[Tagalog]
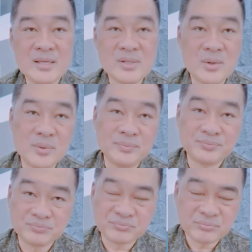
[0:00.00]
So,
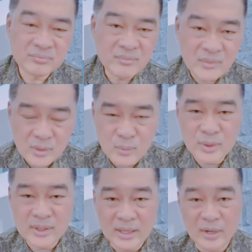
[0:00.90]

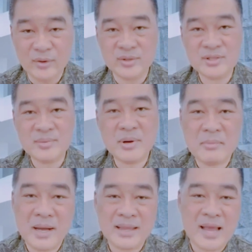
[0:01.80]
unang tanong sa
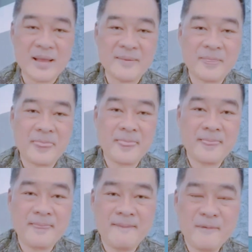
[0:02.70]
mga bata,
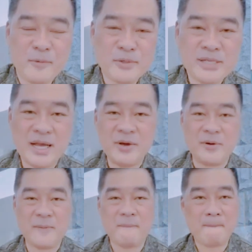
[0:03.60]
Kumusta
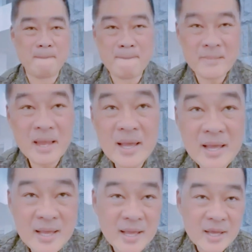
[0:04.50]
kayo?
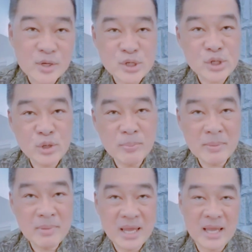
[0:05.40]
Gusto niyo
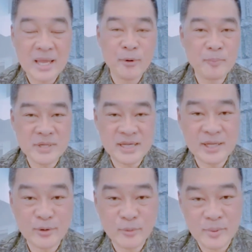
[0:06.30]
ba magiging opisyal
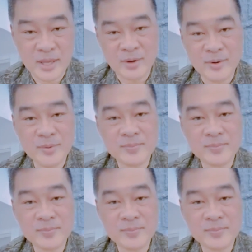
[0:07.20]
ng gobyerno?